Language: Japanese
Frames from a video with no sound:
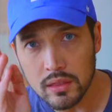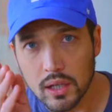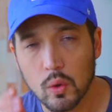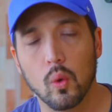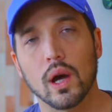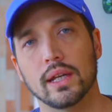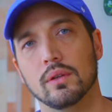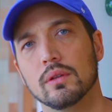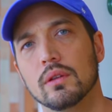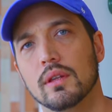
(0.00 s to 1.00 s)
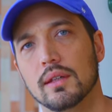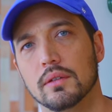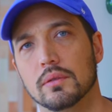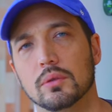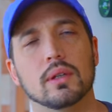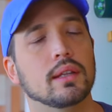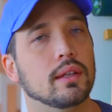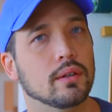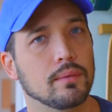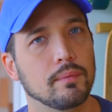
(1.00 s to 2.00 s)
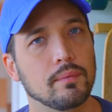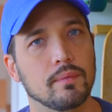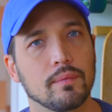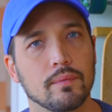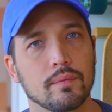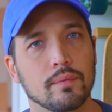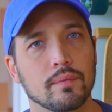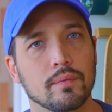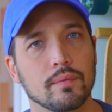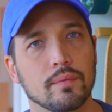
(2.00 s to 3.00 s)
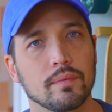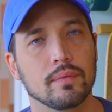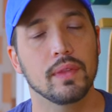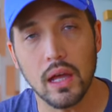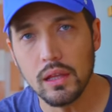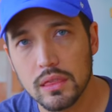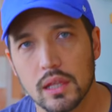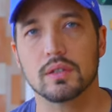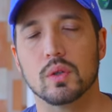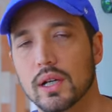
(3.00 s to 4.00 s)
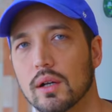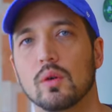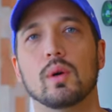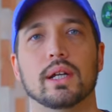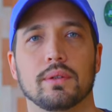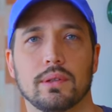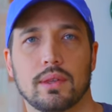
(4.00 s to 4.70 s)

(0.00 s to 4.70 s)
んで怖いのっていうことなんだよ。なんでそれが怖いの